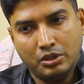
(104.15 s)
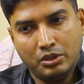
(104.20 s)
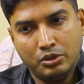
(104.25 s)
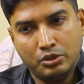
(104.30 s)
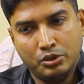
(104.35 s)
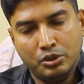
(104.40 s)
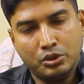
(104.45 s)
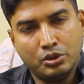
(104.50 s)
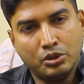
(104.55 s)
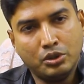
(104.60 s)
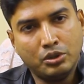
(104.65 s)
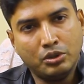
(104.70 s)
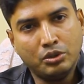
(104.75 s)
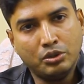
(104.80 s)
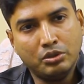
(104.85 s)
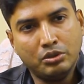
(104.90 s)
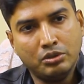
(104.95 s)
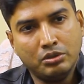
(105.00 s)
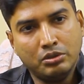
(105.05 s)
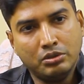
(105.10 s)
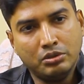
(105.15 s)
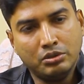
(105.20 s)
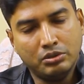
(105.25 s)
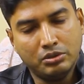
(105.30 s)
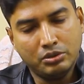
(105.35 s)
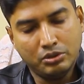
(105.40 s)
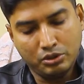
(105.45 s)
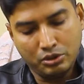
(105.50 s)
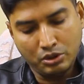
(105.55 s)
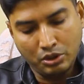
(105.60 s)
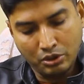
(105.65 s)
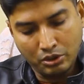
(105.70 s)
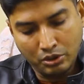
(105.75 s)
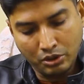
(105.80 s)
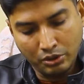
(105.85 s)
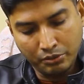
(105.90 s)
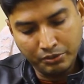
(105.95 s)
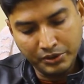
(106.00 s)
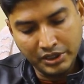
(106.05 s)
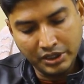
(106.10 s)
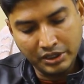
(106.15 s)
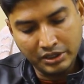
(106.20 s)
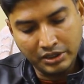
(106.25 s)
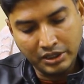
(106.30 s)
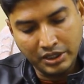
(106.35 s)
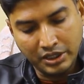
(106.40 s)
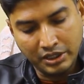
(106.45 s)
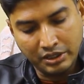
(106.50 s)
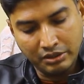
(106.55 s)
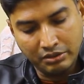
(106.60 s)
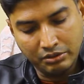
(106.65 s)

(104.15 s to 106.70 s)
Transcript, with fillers: ঊর্ধ্বতন সকল অফিসারকে